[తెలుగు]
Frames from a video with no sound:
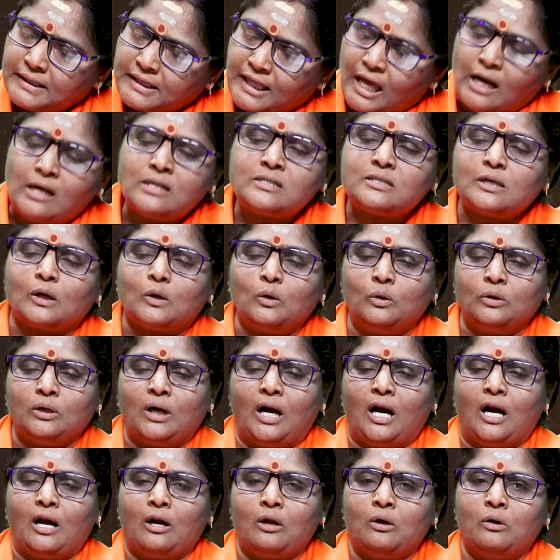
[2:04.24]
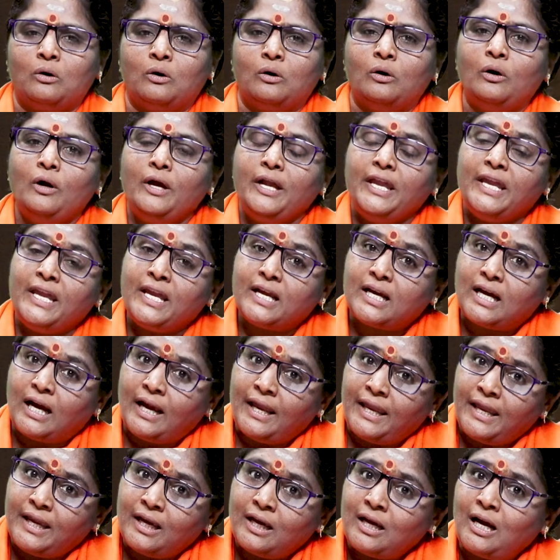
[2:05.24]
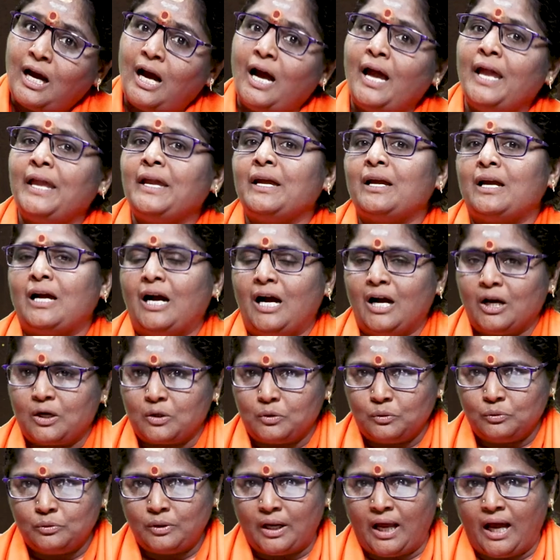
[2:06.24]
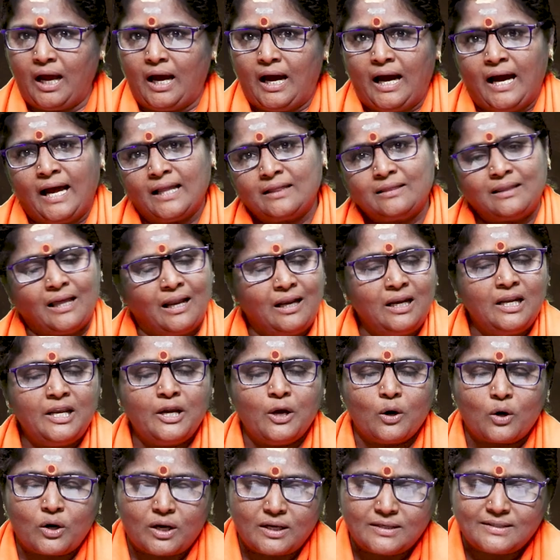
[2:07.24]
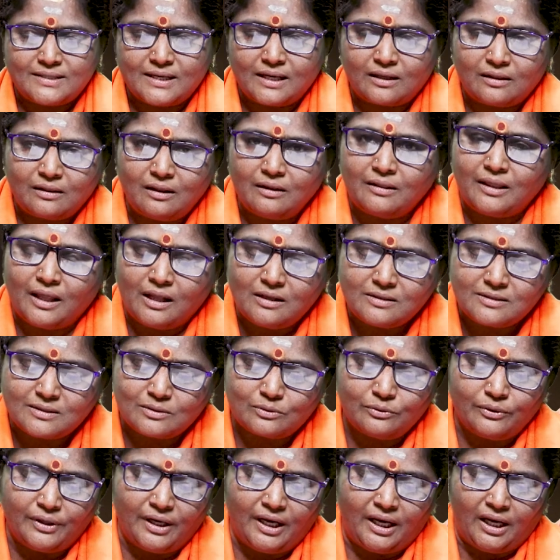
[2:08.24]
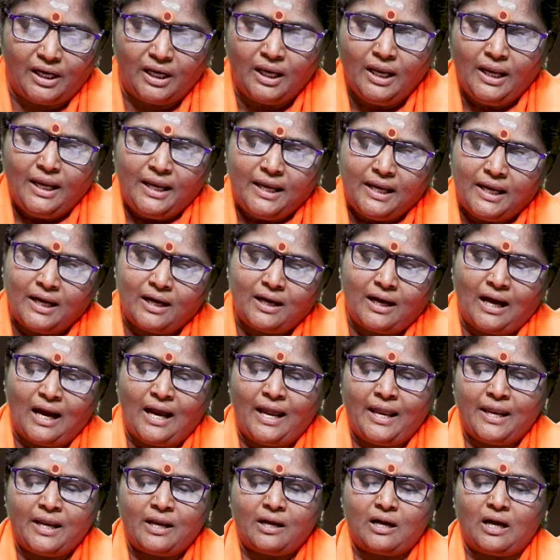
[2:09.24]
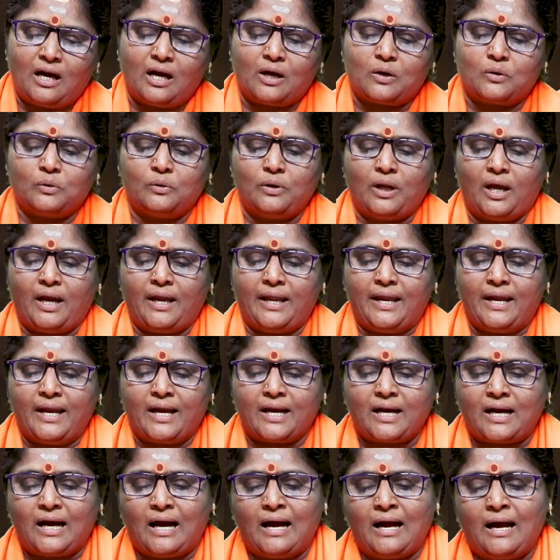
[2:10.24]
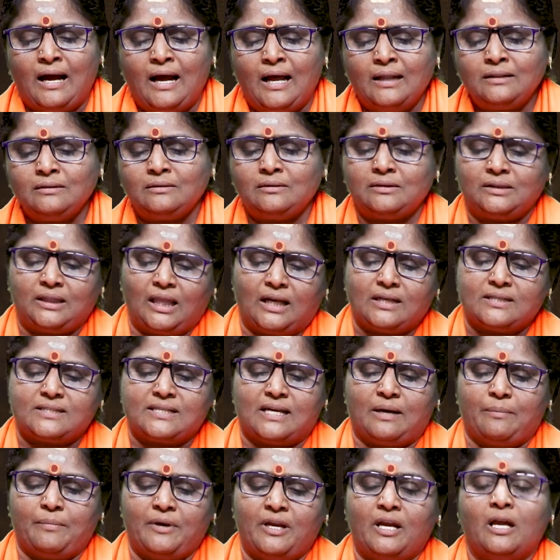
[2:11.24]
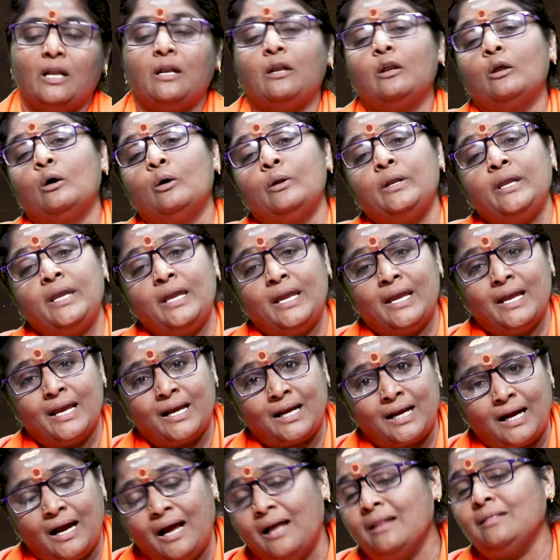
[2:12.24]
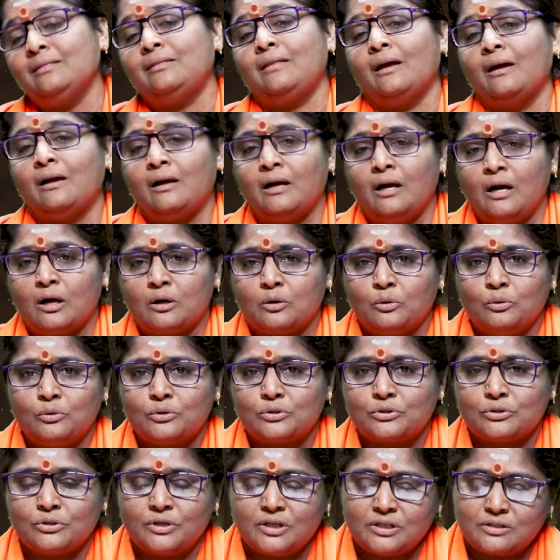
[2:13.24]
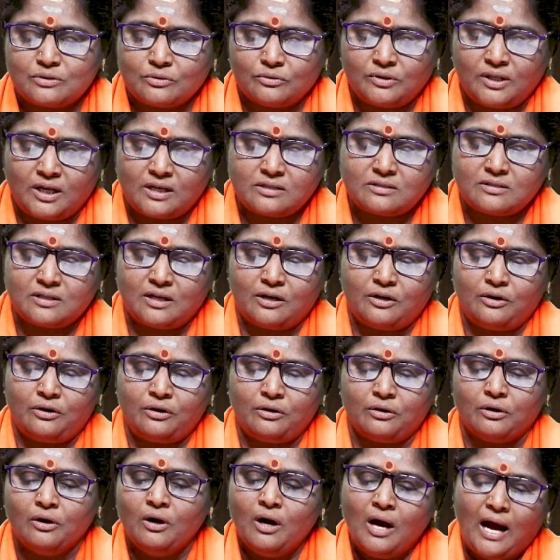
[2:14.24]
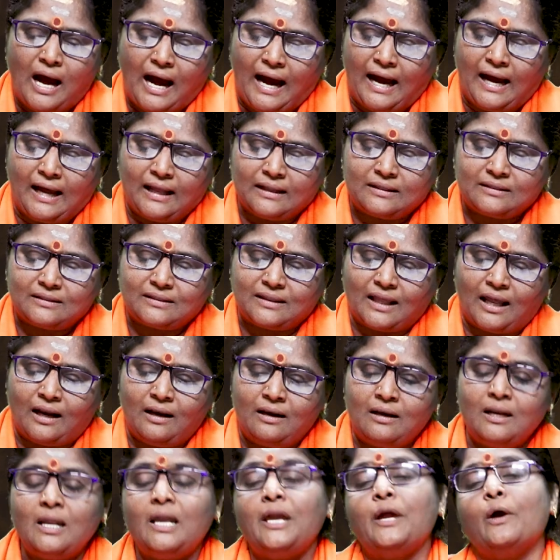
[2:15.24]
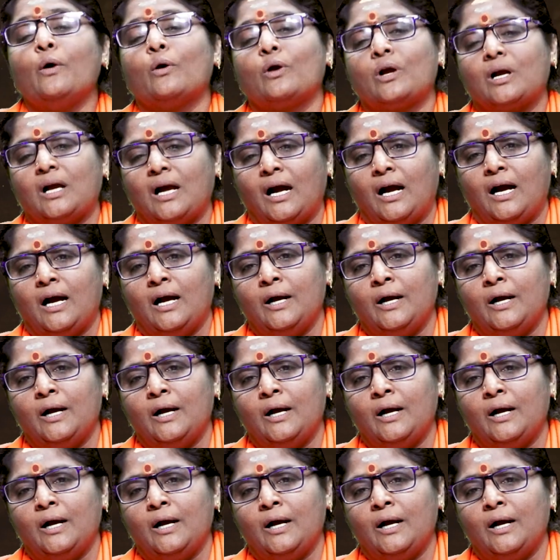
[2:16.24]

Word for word: తెలుసుకున్నాడో ఇక ఇంకా ఇంకా కూడా ఆ తల్లి యొక్క శక్తి తెలుసుకుని ఇంకా ఇంకా కూడా ఏకాంత సమయంలోని ఏకాంతంగా కూర్చుని సుదర్శనుడు ఆ తల్లి యొక్క